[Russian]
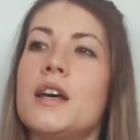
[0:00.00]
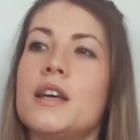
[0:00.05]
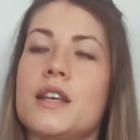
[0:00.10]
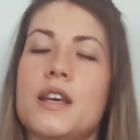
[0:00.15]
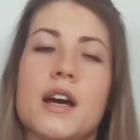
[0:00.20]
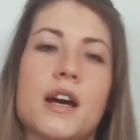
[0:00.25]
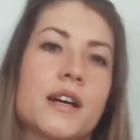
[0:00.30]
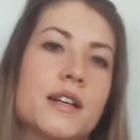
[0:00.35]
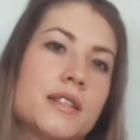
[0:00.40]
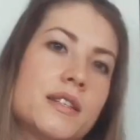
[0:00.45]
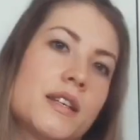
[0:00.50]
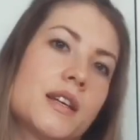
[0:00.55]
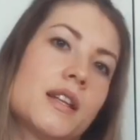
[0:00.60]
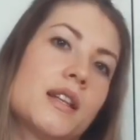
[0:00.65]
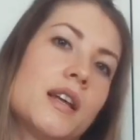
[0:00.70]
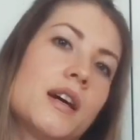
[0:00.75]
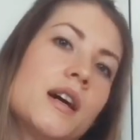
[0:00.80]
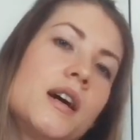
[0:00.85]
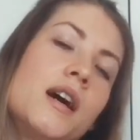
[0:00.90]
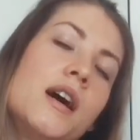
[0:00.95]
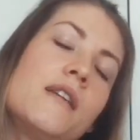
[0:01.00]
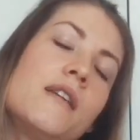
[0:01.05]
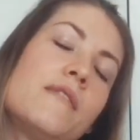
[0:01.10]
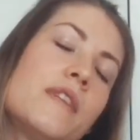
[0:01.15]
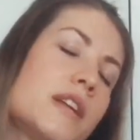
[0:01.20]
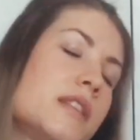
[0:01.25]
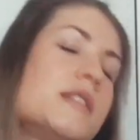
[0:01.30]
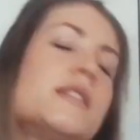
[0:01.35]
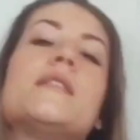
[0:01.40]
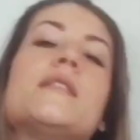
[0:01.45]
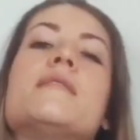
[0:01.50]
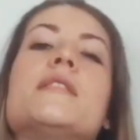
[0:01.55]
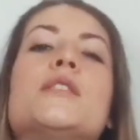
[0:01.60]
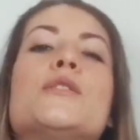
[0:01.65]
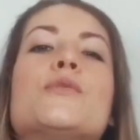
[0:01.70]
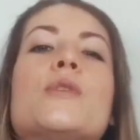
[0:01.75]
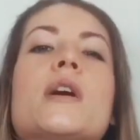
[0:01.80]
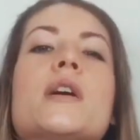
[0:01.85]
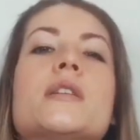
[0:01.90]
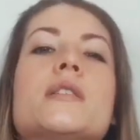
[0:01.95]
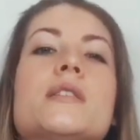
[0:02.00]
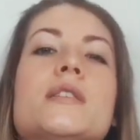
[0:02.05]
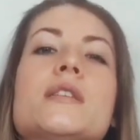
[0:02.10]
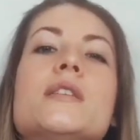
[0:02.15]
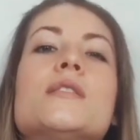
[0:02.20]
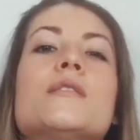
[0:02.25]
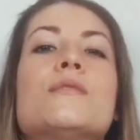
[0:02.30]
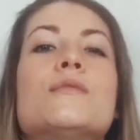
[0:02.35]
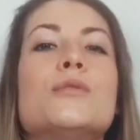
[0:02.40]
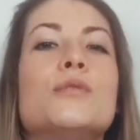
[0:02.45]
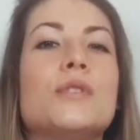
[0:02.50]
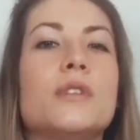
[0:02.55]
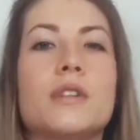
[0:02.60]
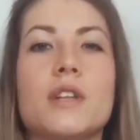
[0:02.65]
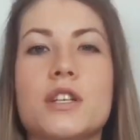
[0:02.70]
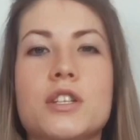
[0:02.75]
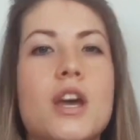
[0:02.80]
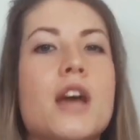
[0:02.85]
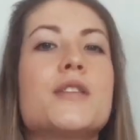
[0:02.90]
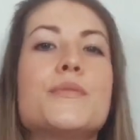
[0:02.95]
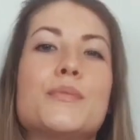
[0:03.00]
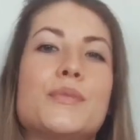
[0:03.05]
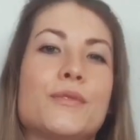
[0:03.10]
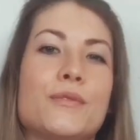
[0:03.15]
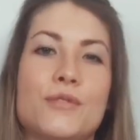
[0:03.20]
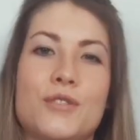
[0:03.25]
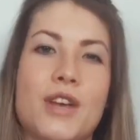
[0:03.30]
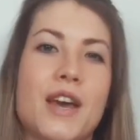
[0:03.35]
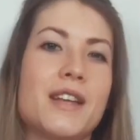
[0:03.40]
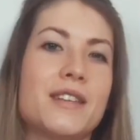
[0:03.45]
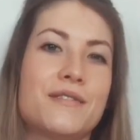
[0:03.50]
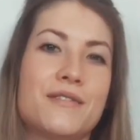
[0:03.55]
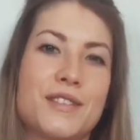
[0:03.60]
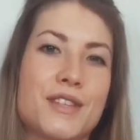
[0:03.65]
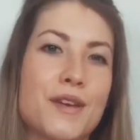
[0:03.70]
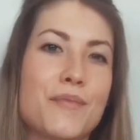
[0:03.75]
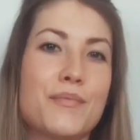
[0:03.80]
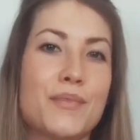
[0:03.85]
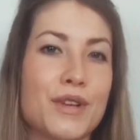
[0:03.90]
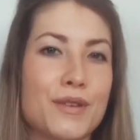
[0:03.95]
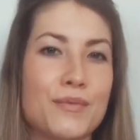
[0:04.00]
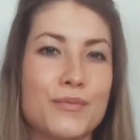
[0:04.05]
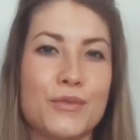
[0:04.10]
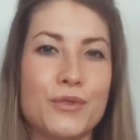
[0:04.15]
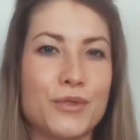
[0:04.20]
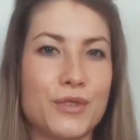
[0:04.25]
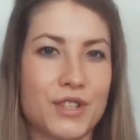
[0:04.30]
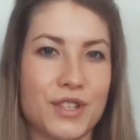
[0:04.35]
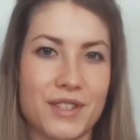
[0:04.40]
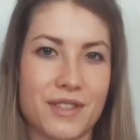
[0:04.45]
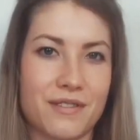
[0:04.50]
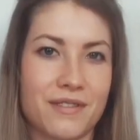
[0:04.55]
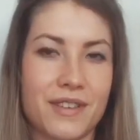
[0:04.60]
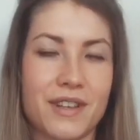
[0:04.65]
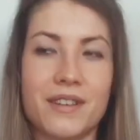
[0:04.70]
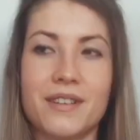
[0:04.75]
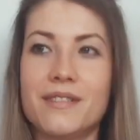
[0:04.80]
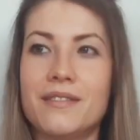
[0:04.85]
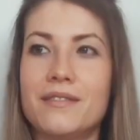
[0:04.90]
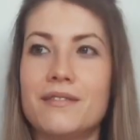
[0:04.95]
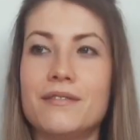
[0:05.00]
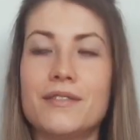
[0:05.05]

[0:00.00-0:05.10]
Я хотела войти в эту картинку и начать получать все преимущества.